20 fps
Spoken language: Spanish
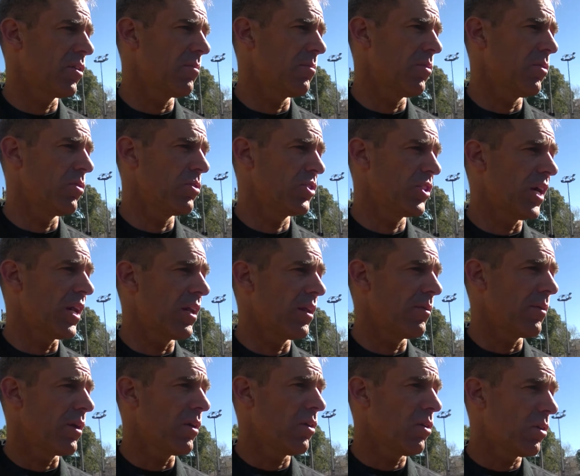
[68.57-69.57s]
como Charlie
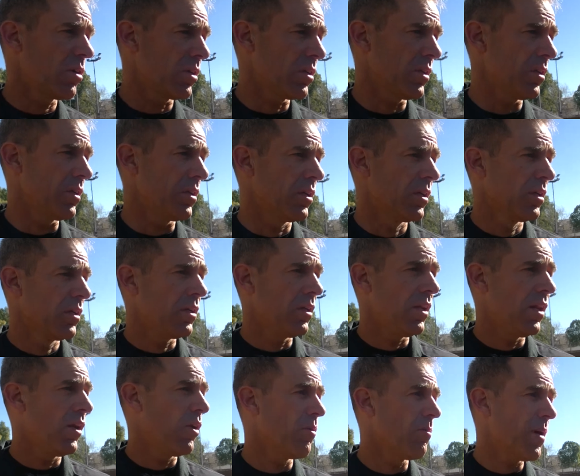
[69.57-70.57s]
Verloc
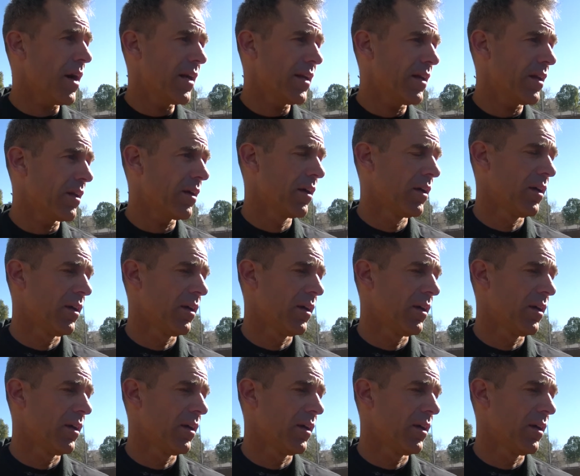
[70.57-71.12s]
y, Leo Mayer,